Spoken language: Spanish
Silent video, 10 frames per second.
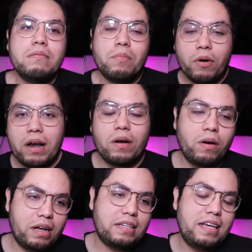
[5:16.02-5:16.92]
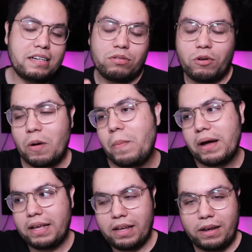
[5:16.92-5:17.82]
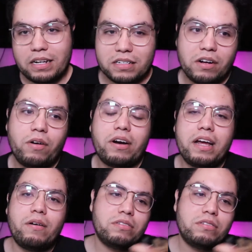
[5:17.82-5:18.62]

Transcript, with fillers: vuelo que llegas a Europa y que quieres recorrer,